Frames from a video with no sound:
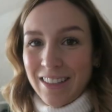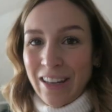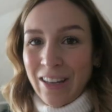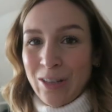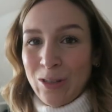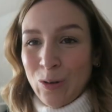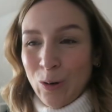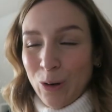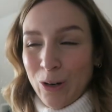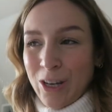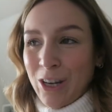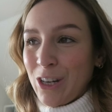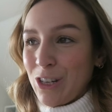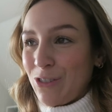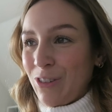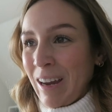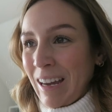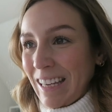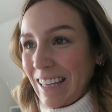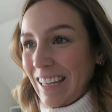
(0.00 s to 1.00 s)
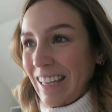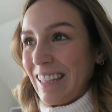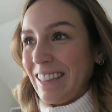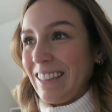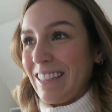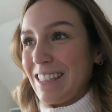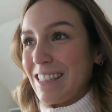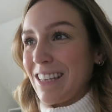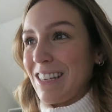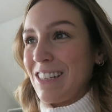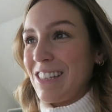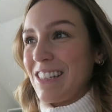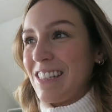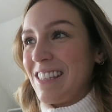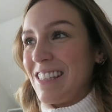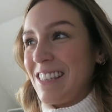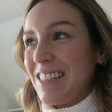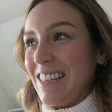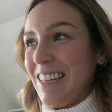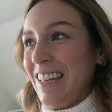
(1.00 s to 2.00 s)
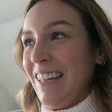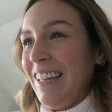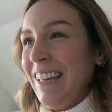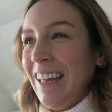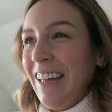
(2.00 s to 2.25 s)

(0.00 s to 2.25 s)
c'est sûr que je vais regretter ce que j'ai dit.